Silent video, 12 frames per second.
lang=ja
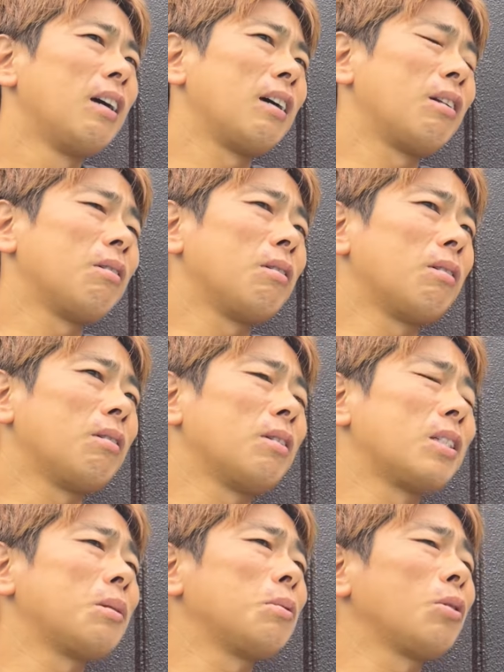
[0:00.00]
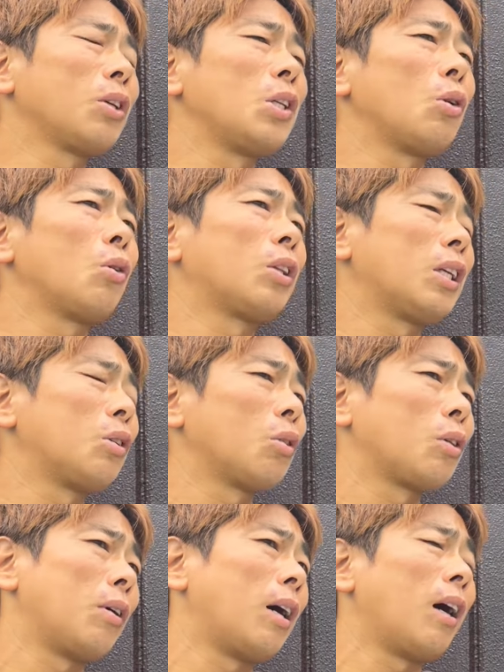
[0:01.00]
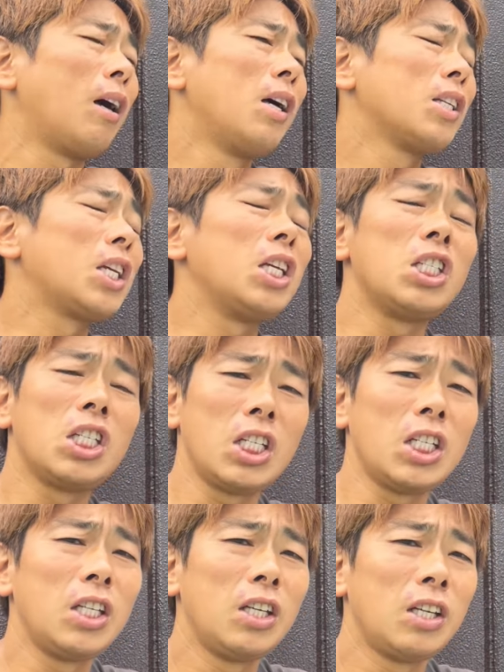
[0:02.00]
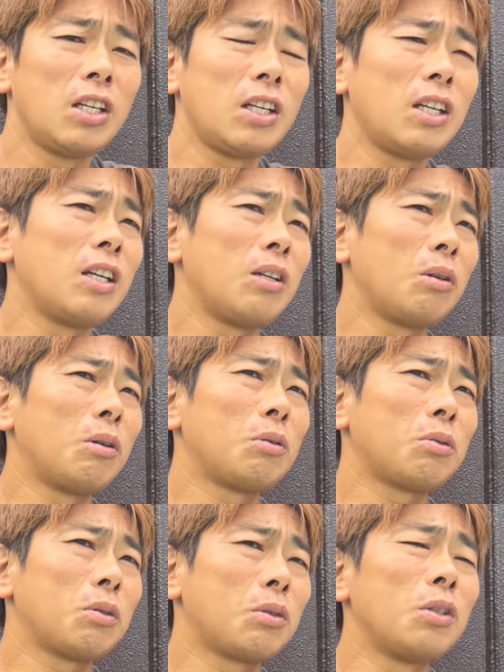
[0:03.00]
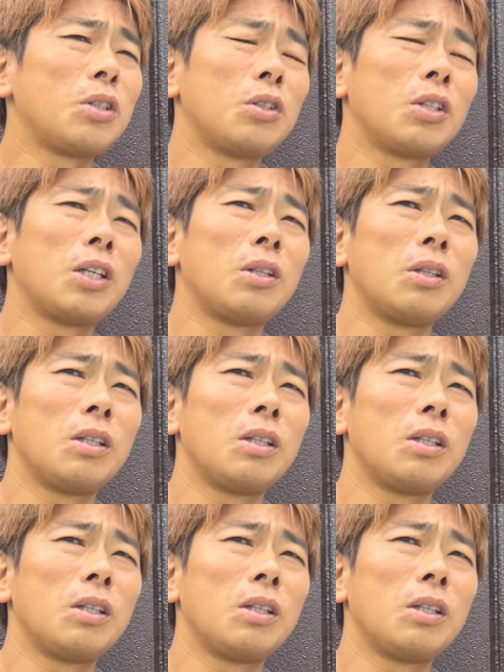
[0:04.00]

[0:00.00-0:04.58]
あの、自分の気の乗ってる時はチェンジ、えー、の、普通にするけど、